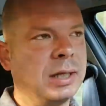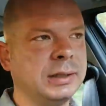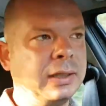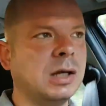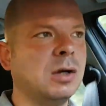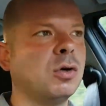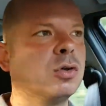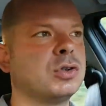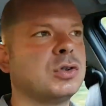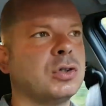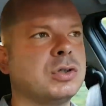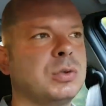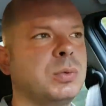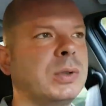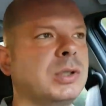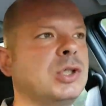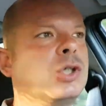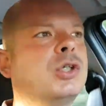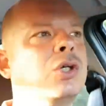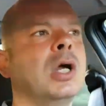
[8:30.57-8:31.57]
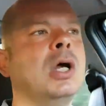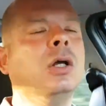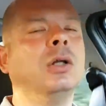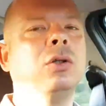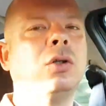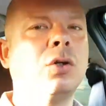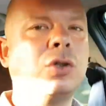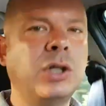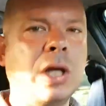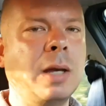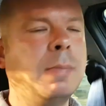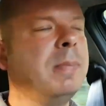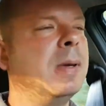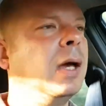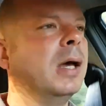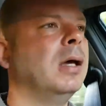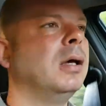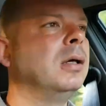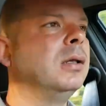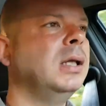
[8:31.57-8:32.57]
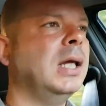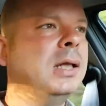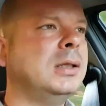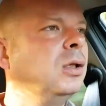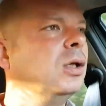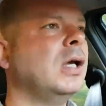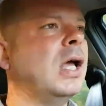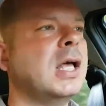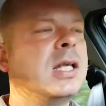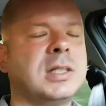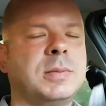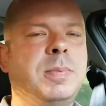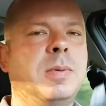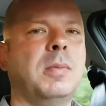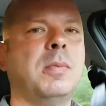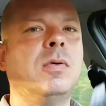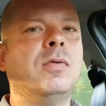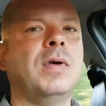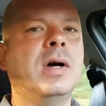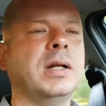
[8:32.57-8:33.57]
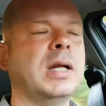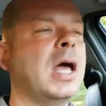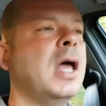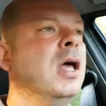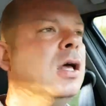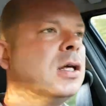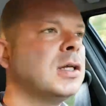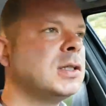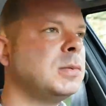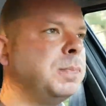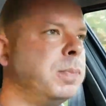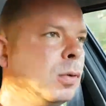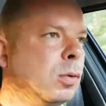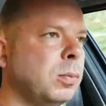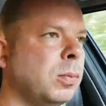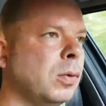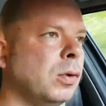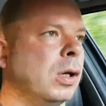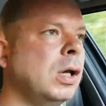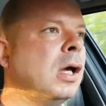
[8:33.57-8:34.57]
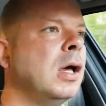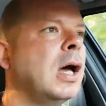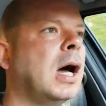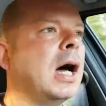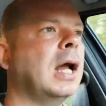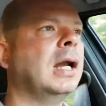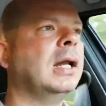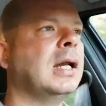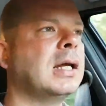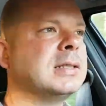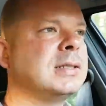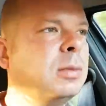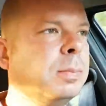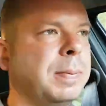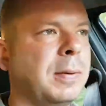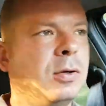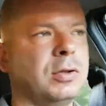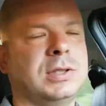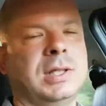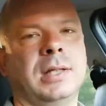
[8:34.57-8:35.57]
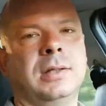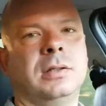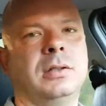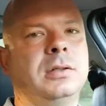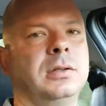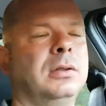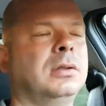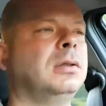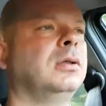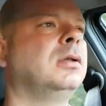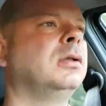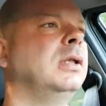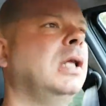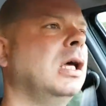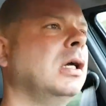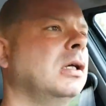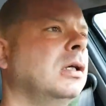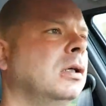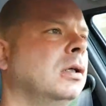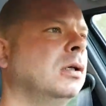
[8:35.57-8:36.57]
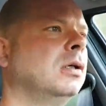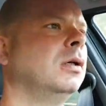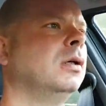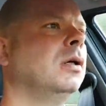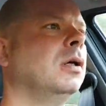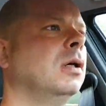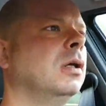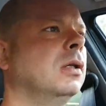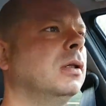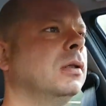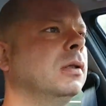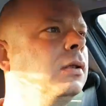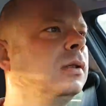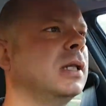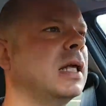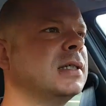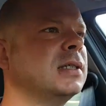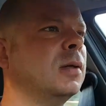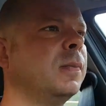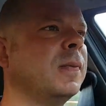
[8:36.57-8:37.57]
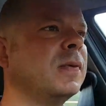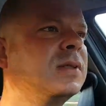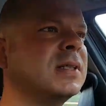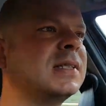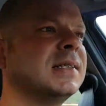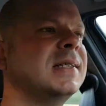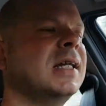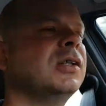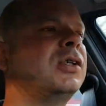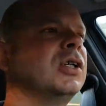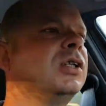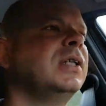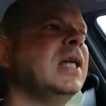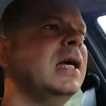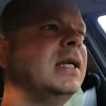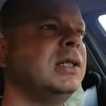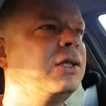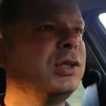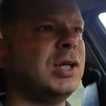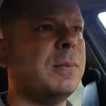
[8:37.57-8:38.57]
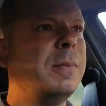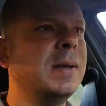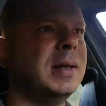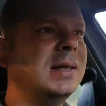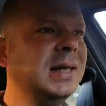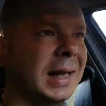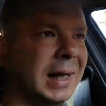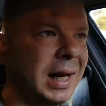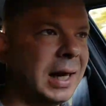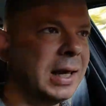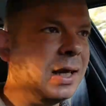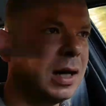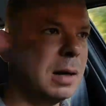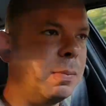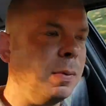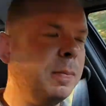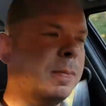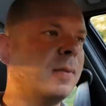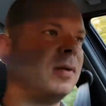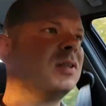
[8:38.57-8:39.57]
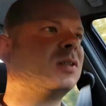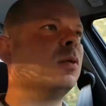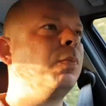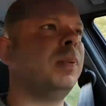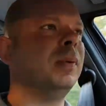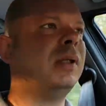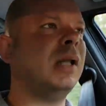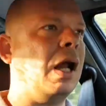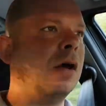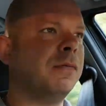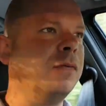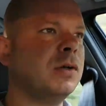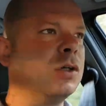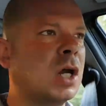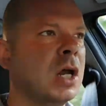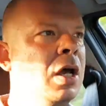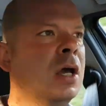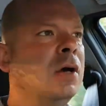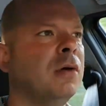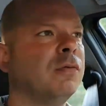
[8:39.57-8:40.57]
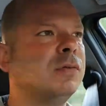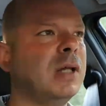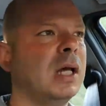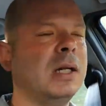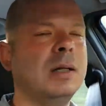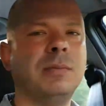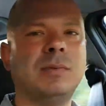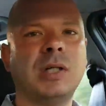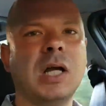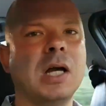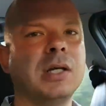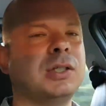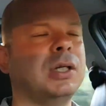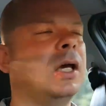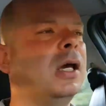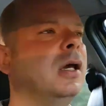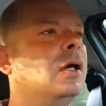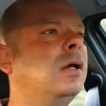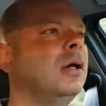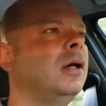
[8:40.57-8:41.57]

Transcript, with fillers: tego, co słyszysz do siebie. Nie, to nie jest spróbowanie. Spróbuj, ale na 100%. Tak? na 100% znaczy daj z siebie tyle, ile po prostu potrafisz w danym czasie.